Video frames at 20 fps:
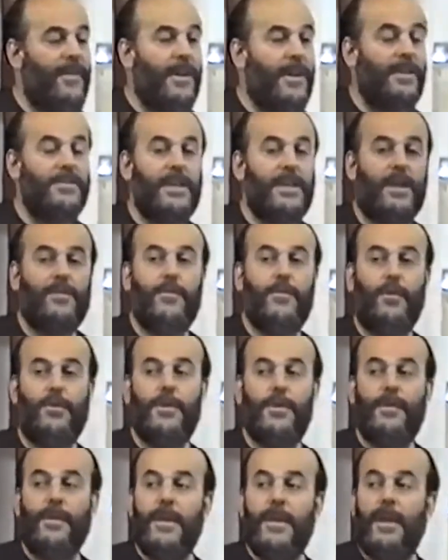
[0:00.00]
فقط
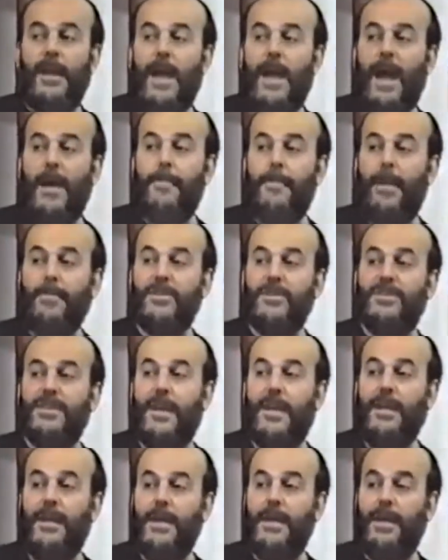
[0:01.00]
يكفر اما مش
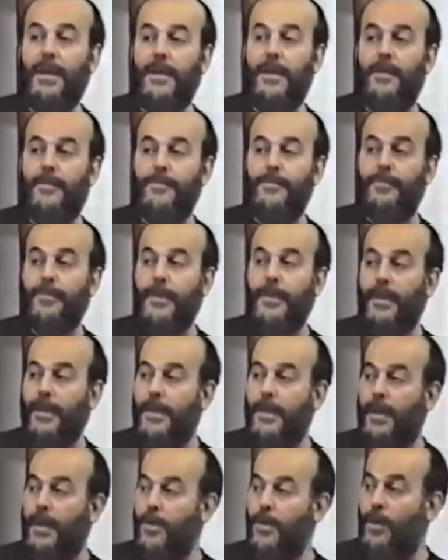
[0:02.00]
صحيح
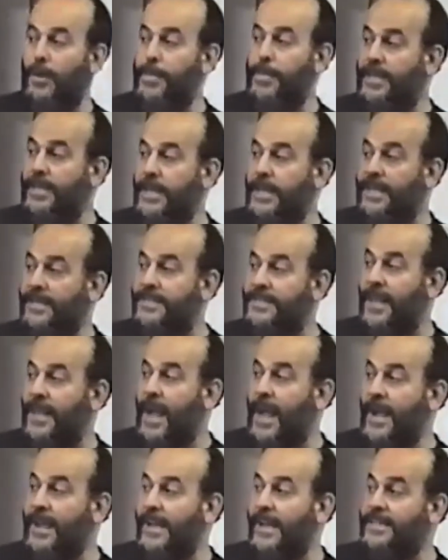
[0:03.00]
انه اللي بيترك
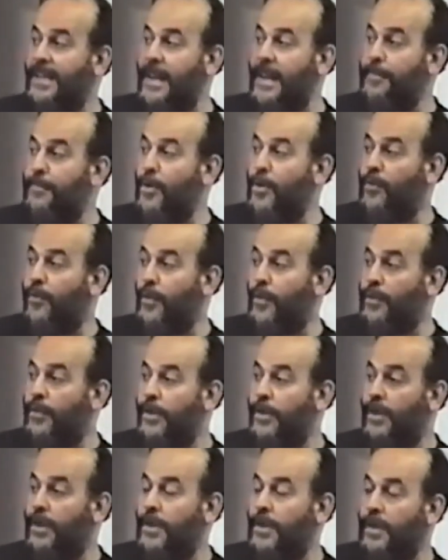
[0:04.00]
الصلاه كسلا بكفر
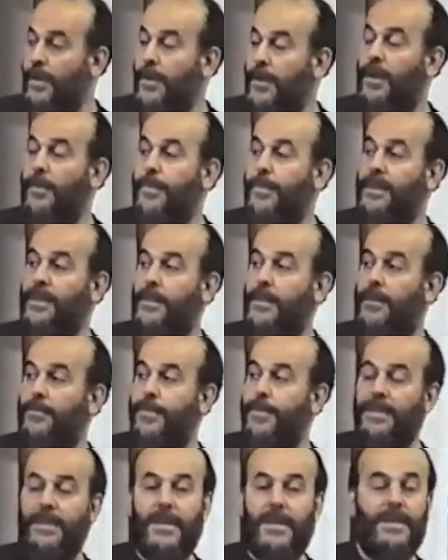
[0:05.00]
اللي
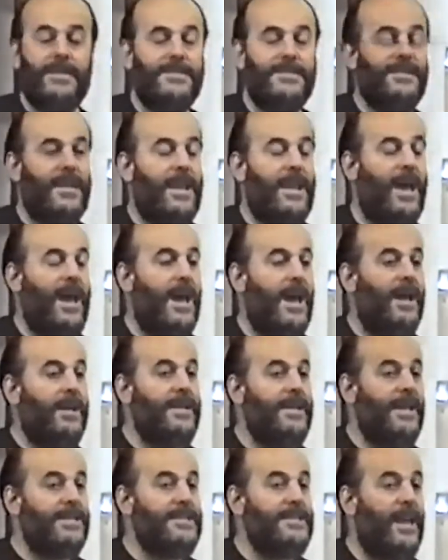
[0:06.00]
بيترك الصلاه
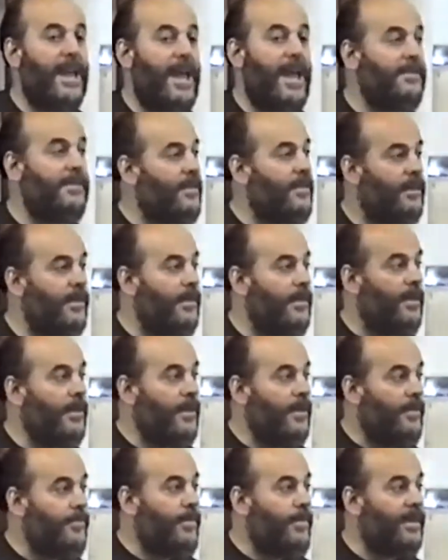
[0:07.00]
كسلا
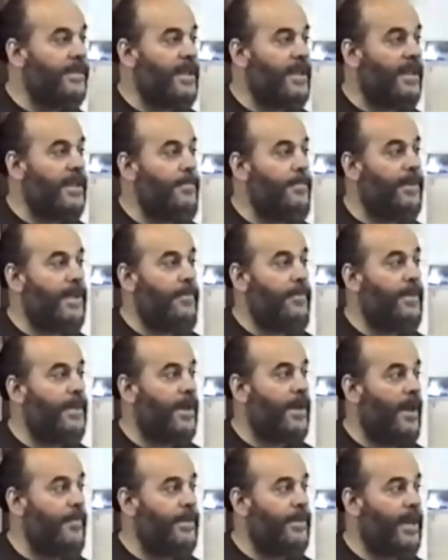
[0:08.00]
بيرتكب
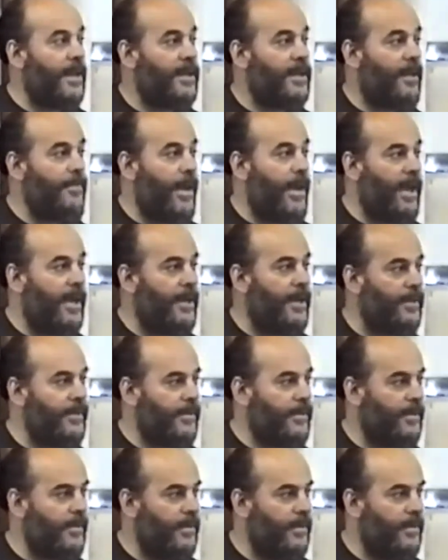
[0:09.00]
كبيره من الكبائر